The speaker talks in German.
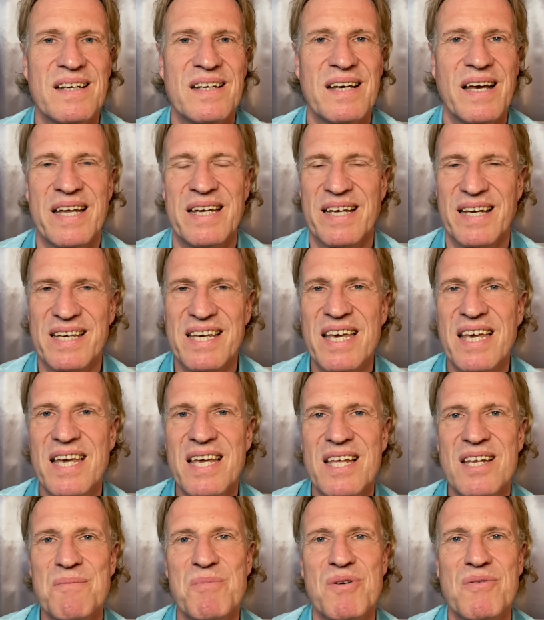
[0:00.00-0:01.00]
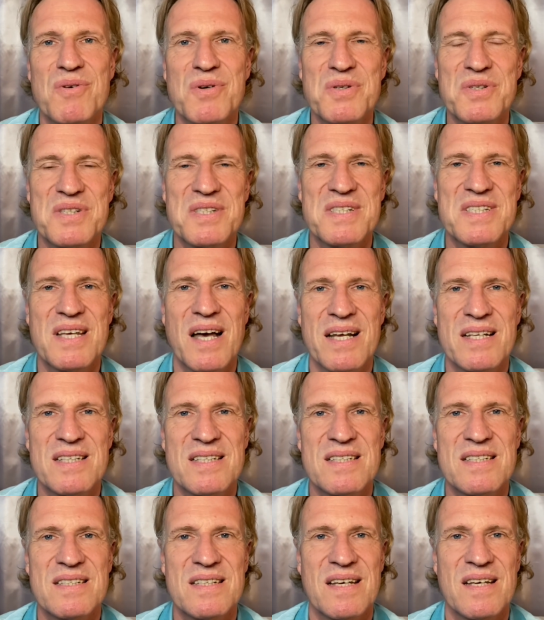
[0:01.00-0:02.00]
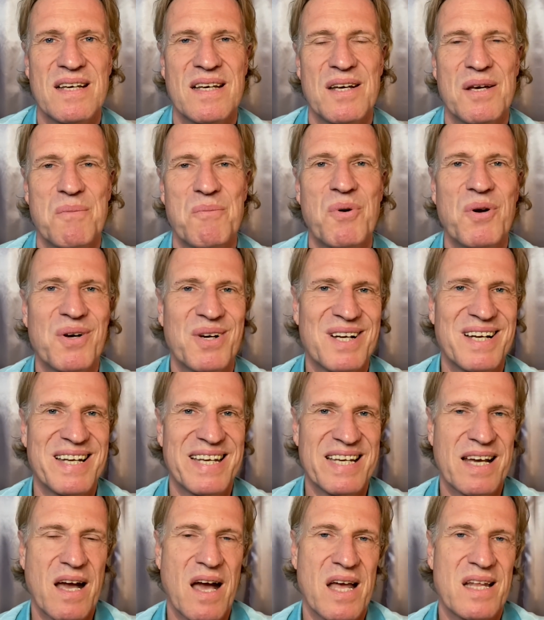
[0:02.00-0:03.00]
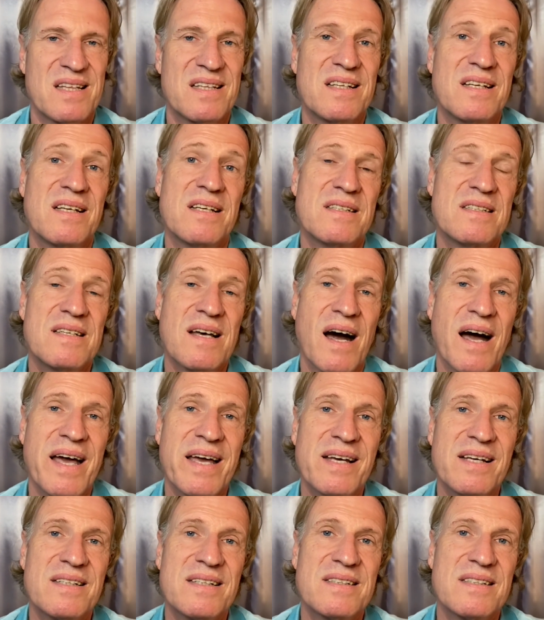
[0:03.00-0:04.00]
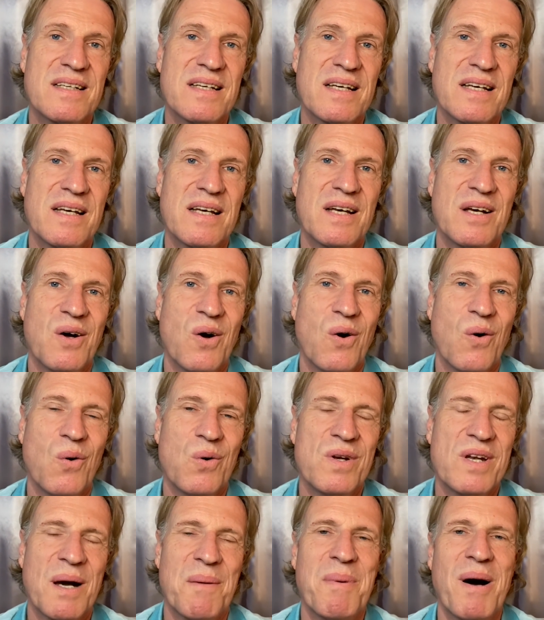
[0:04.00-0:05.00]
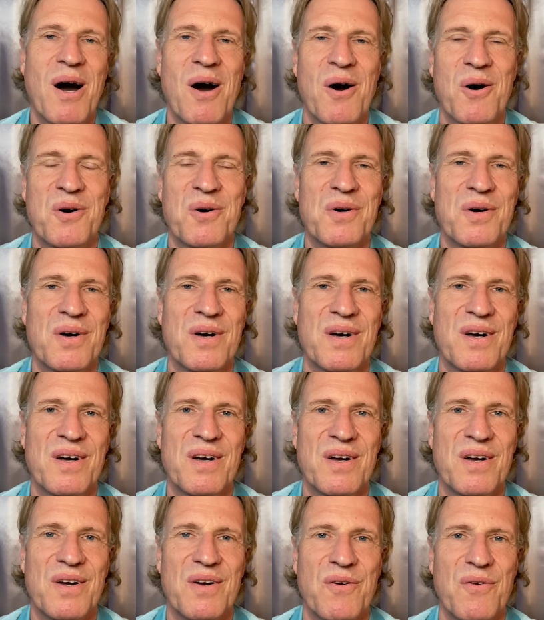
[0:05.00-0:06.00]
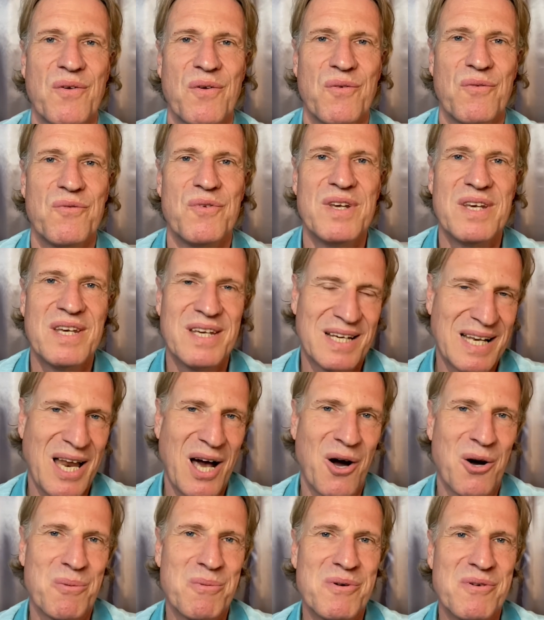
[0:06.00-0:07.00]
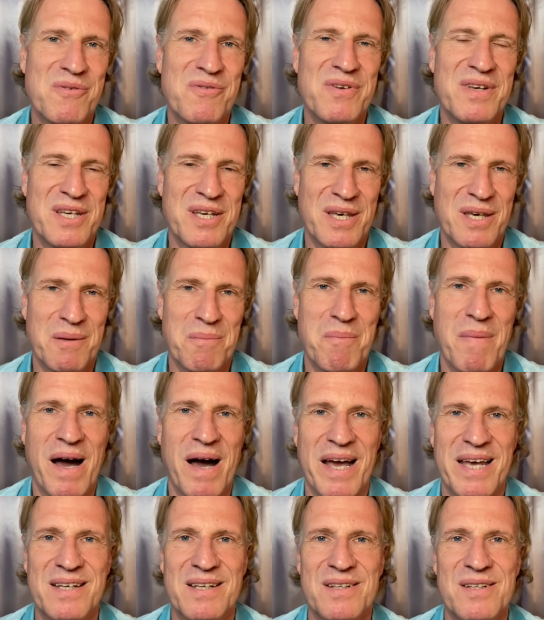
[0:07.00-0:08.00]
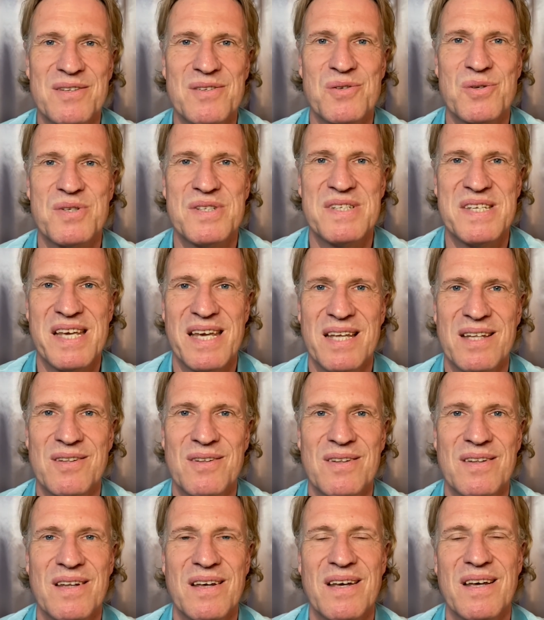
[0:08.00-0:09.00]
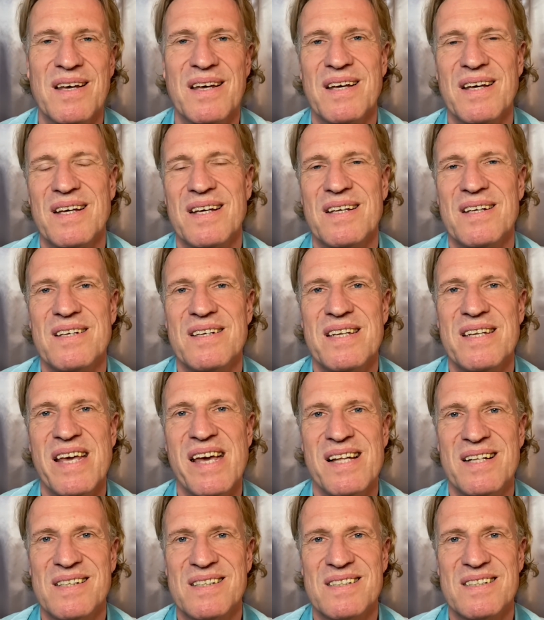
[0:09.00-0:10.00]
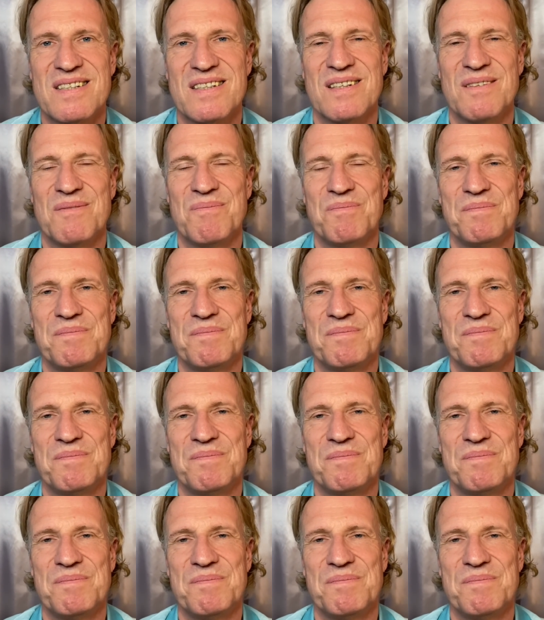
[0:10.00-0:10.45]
Energien, Bewusstseinsmöglichkeiten gezeigt und aber auch, wie ich glaube, wie ich meine zu sehen, die hellsten.